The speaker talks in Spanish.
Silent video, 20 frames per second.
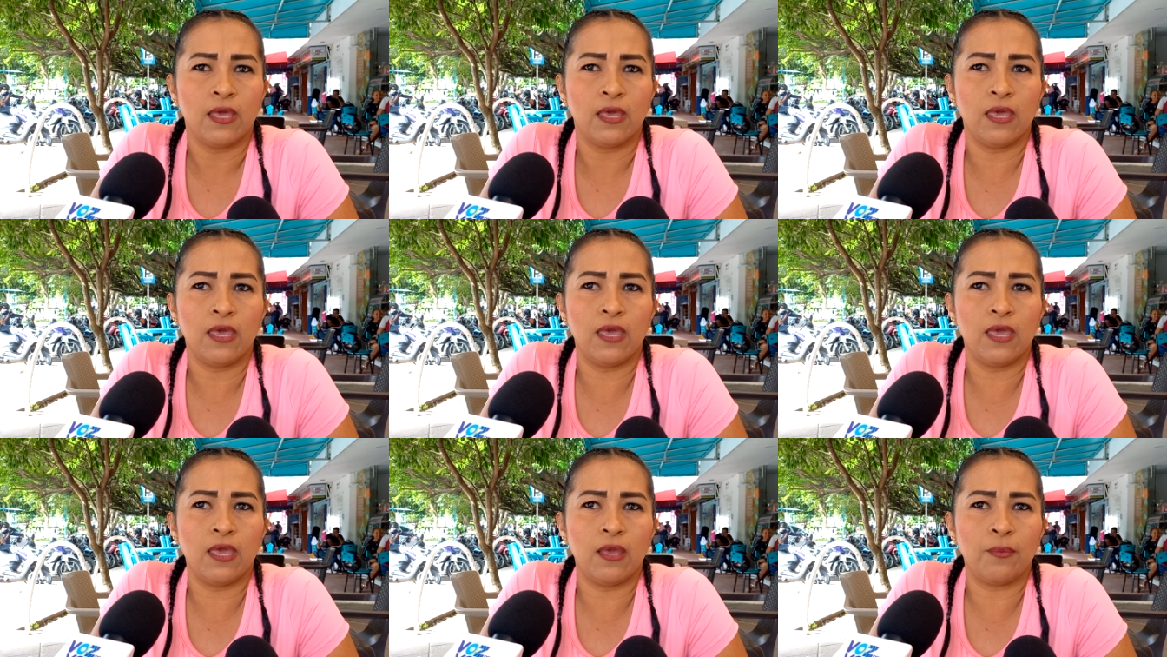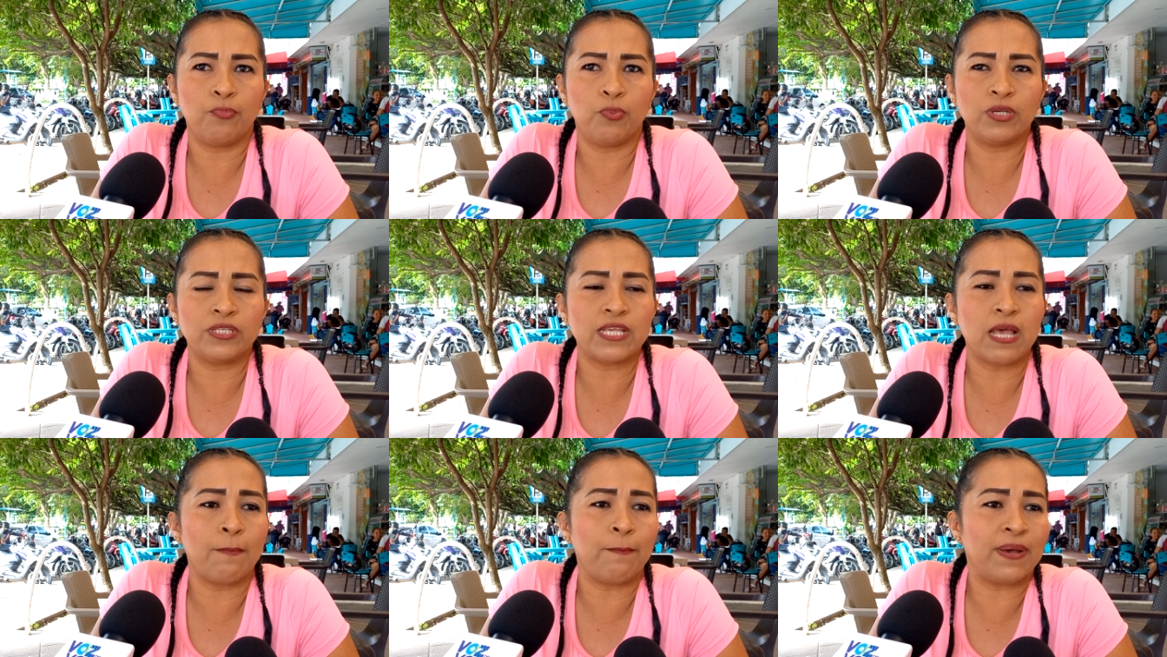eh,
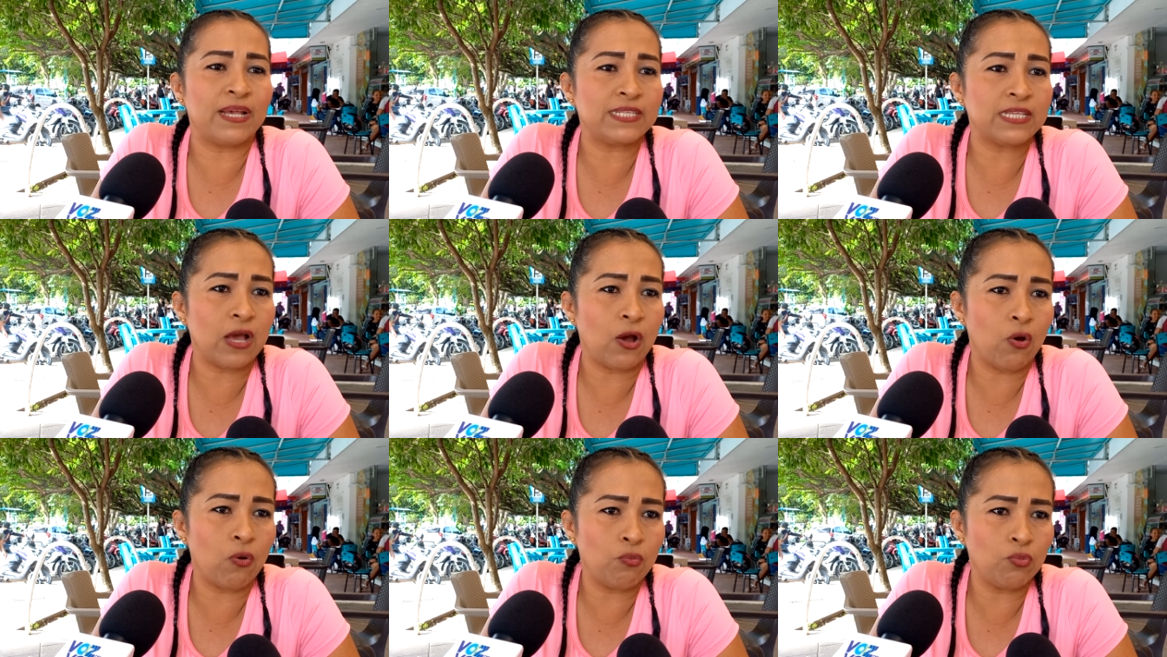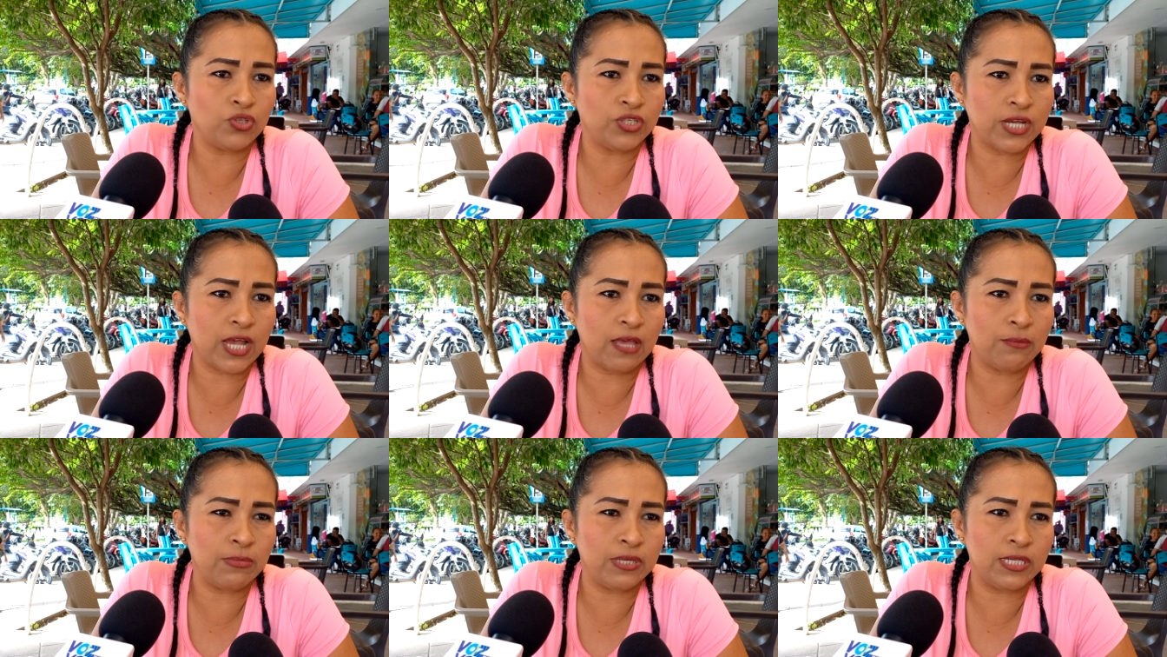pues han pasado
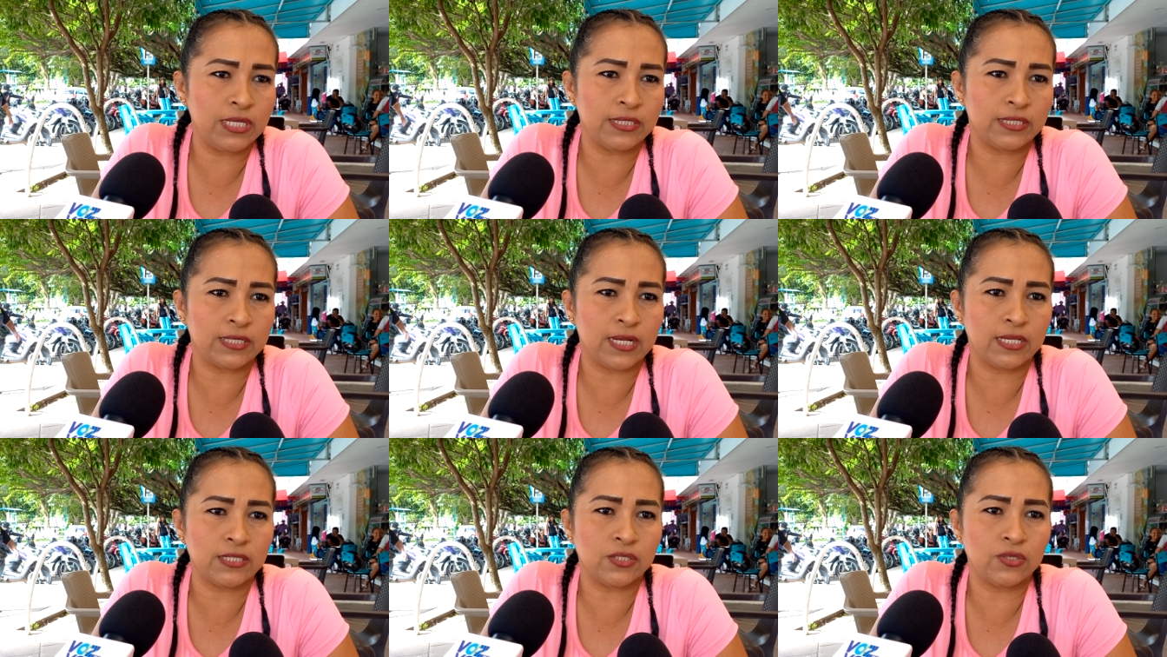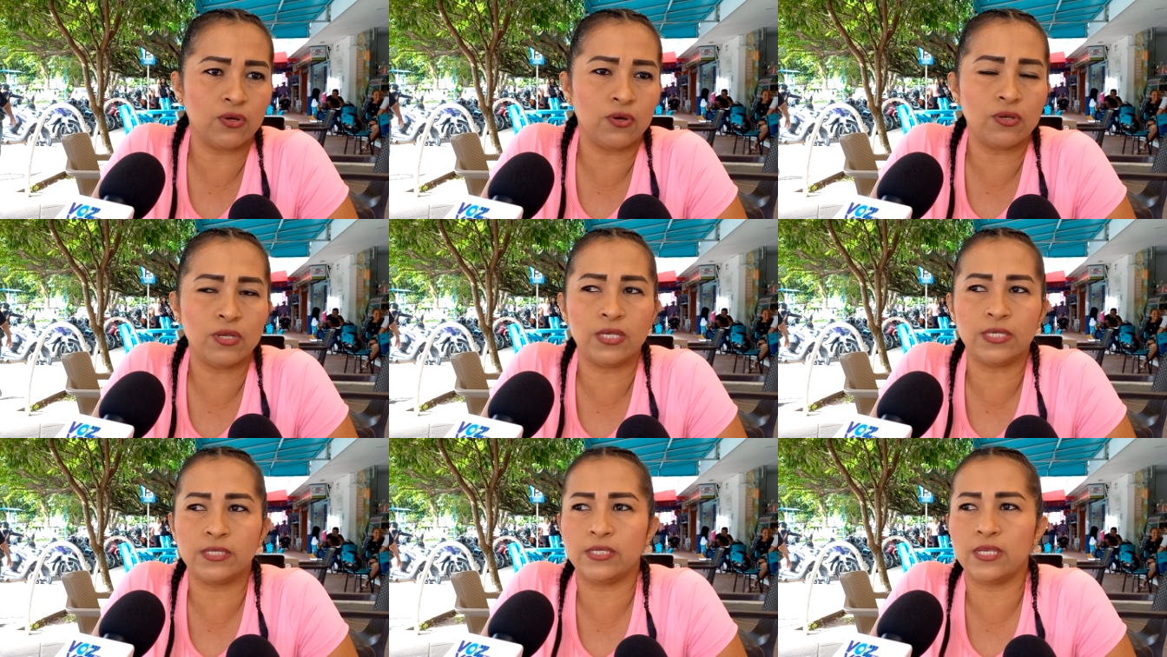muchas
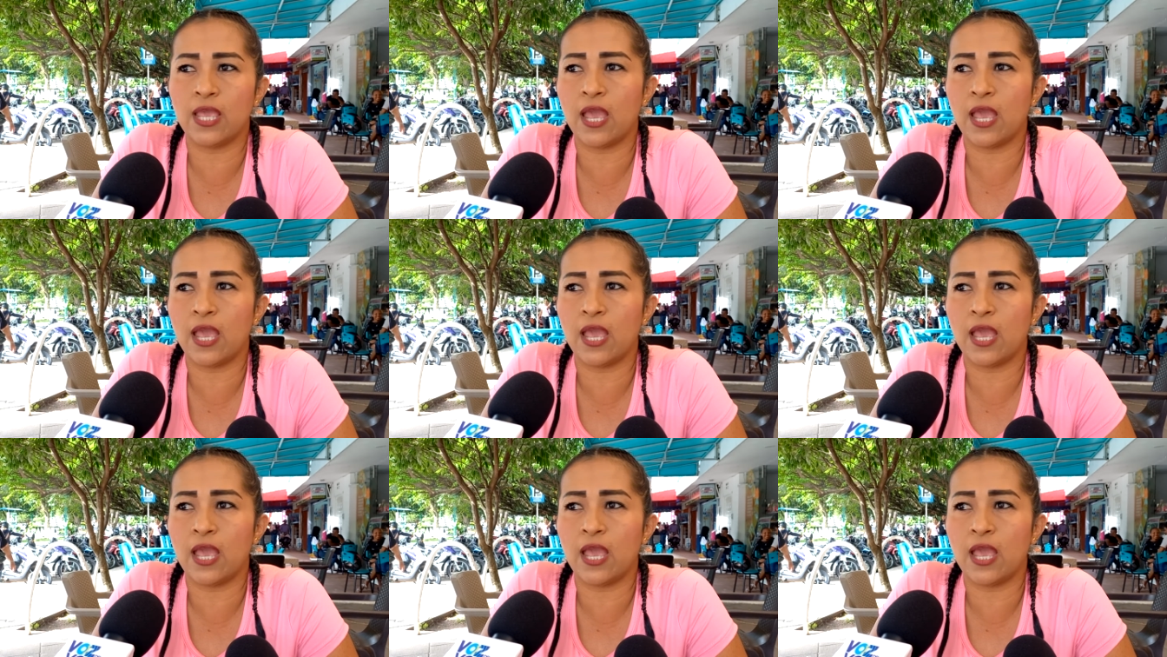administraciones